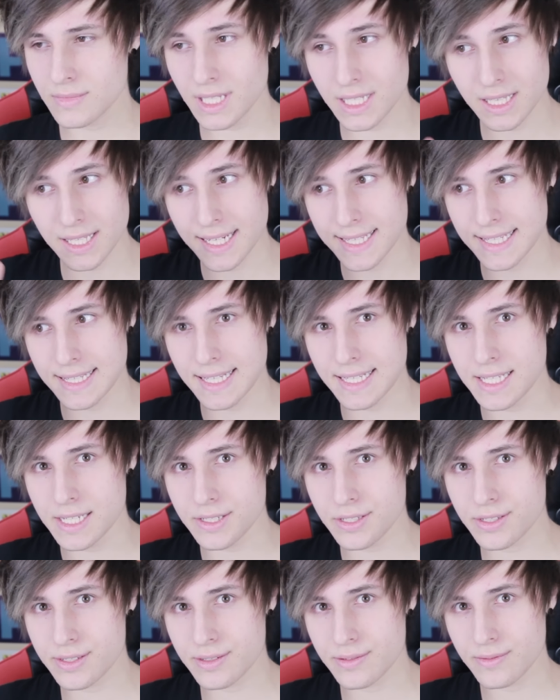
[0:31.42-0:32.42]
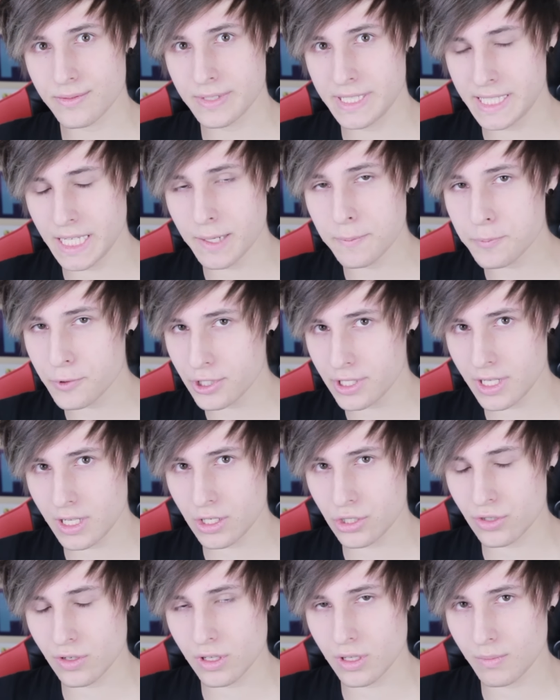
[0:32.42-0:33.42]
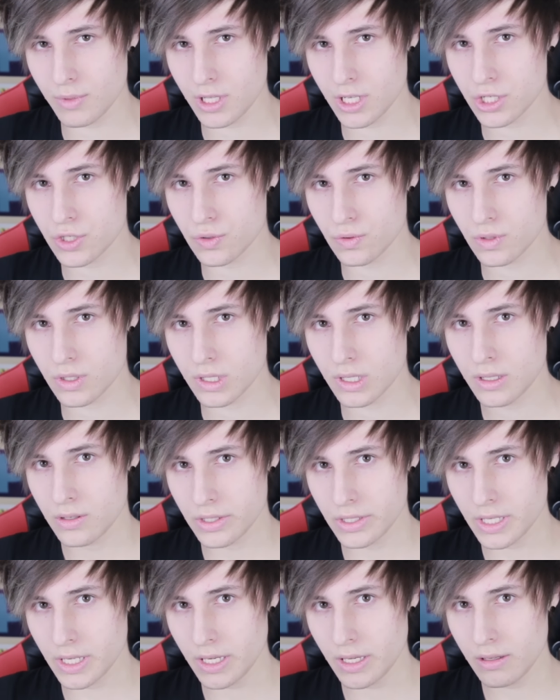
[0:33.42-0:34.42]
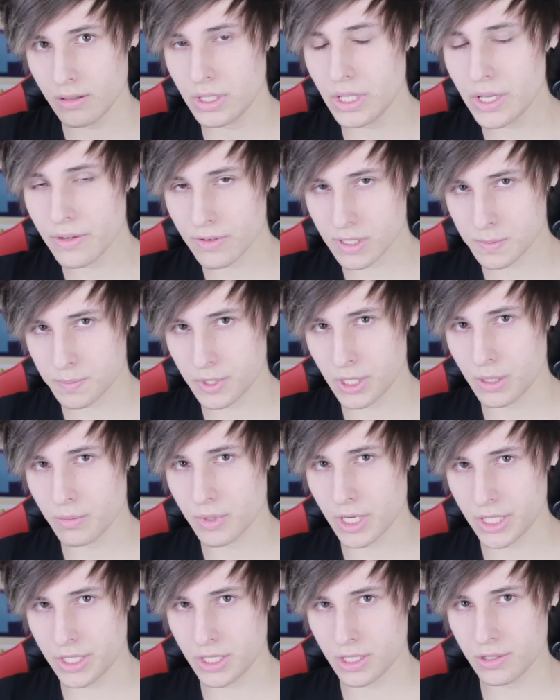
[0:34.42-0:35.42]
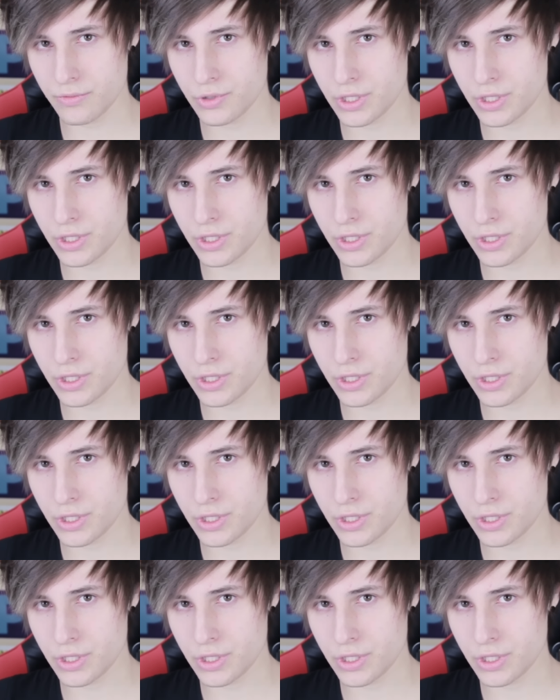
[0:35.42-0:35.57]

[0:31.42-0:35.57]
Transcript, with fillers: Ну и ладно, надеюсь, все поняли, что это была шутка. Окей, не воспринимайте это